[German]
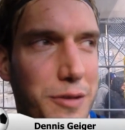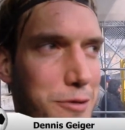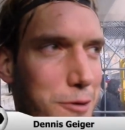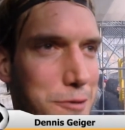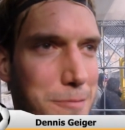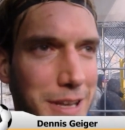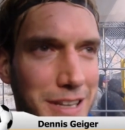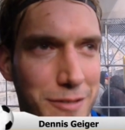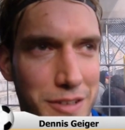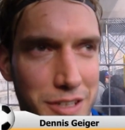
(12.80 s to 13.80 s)
wie soll es mir
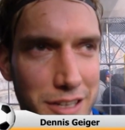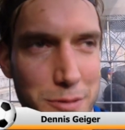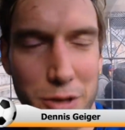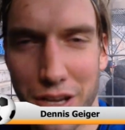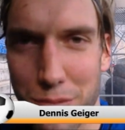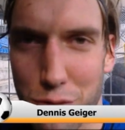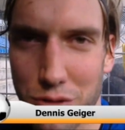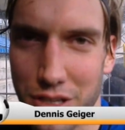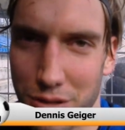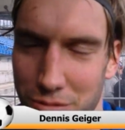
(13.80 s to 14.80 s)
gehen? Ich hätte lieber drei Punkte
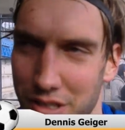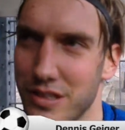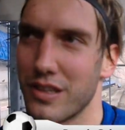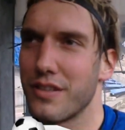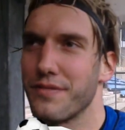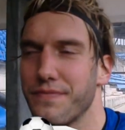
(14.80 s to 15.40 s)
gehabt, ganz klar.